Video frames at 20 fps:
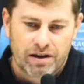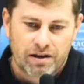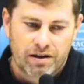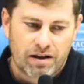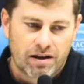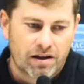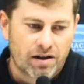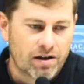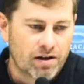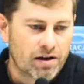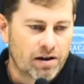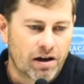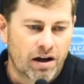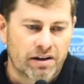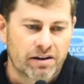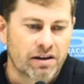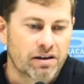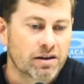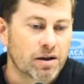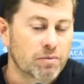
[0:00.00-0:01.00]
É,
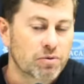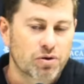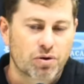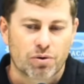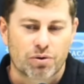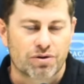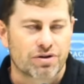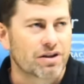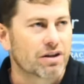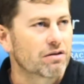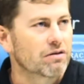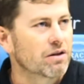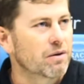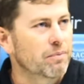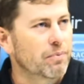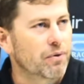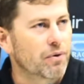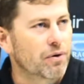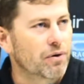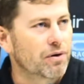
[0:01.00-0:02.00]
ainda temos Cruzeiro
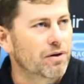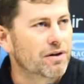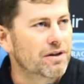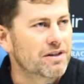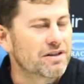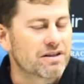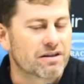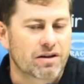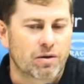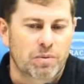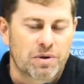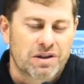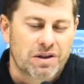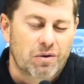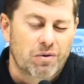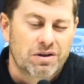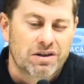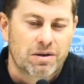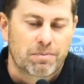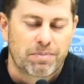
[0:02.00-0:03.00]
depois, então uma
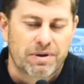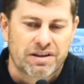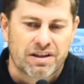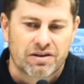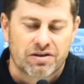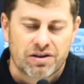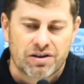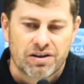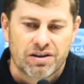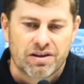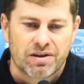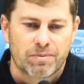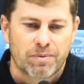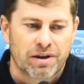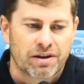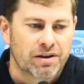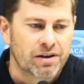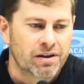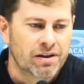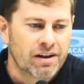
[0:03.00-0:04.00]
sequência
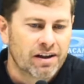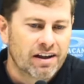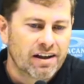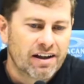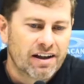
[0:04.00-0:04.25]
pesadíssima aí.